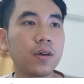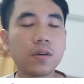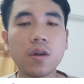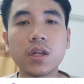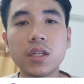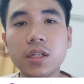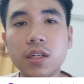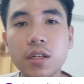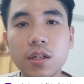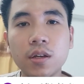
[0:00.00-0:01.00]
ก็คือ
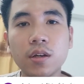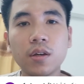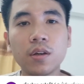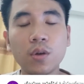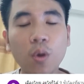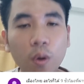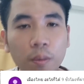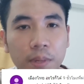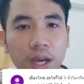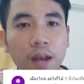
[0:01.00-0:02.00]
โดน
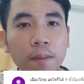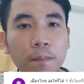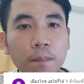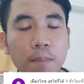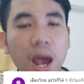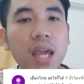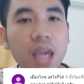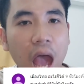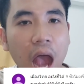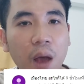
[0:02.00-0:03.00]
เพื่อนป้าย
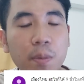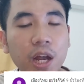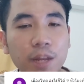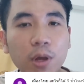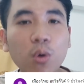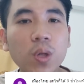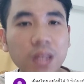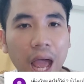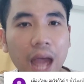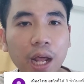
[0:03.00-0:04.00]
ยาก็เพื่อนที่เป็นโอ
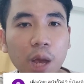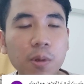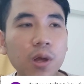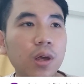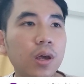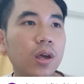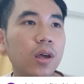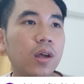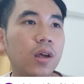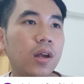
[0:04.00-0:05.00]
ตะนะครับ
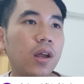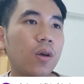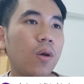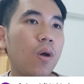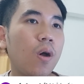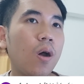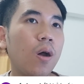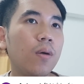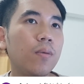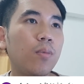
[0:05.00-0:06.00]
แล้วก็
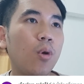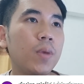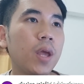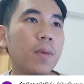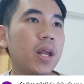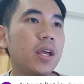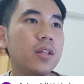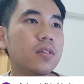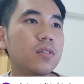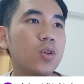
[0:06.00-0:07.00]
ผมเนี่ยไม่ได้
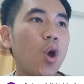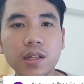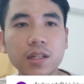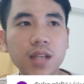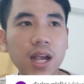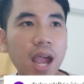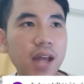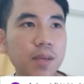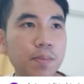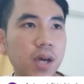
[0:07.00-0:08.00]
ชอบจากการ
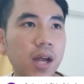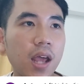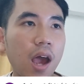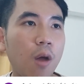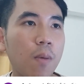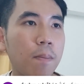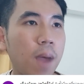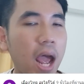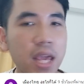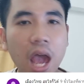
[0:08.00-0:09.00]
ที่เพื่อนเนี่ยเอามา
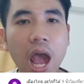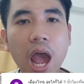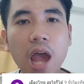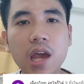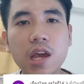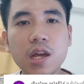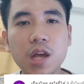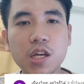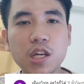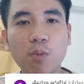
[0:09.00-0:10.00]
ป้ายยา
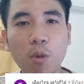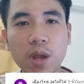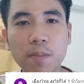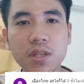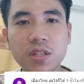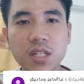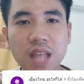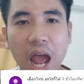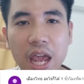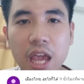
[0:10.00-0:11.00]
ก็คือผมเนี่ยไปศึก
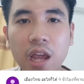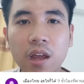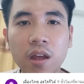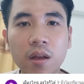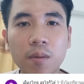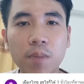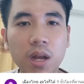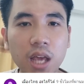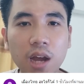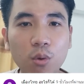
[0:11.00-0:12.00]
ษาเองไป
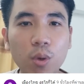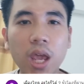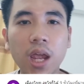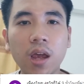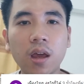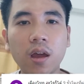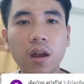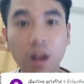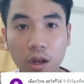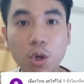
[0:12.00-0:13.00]
เรียนรู้เอง
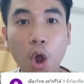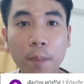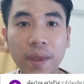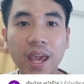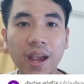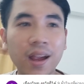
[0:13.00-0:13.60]
แล้วก็ชอบเอง